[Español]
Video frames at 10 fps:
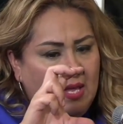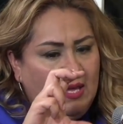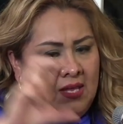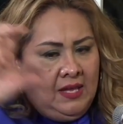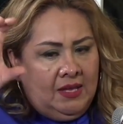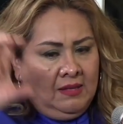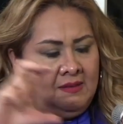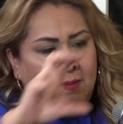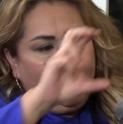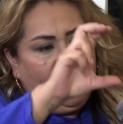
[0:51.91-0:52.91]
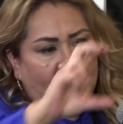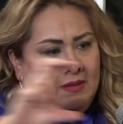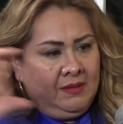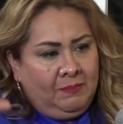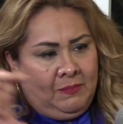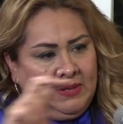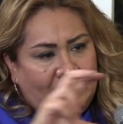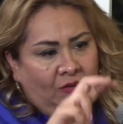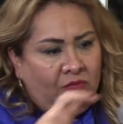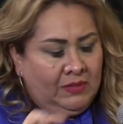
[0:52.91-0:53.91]
eh, siempre pasan
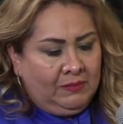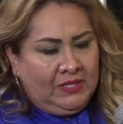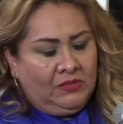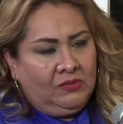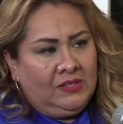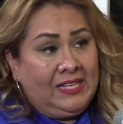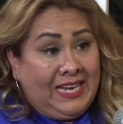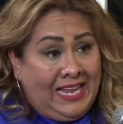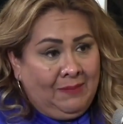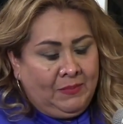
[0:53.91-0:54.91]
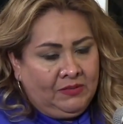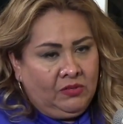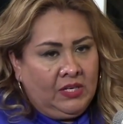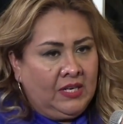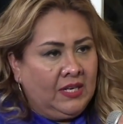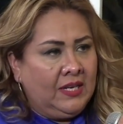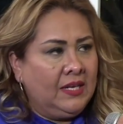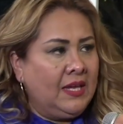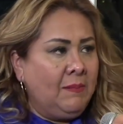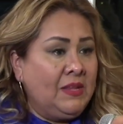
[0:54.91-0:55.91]
los fragmentos de cada personaje que,
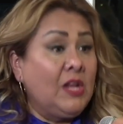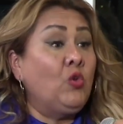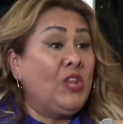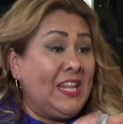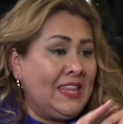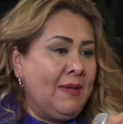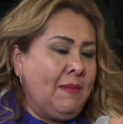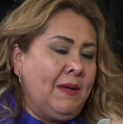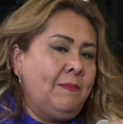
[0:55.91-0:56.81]
que invitan o del tema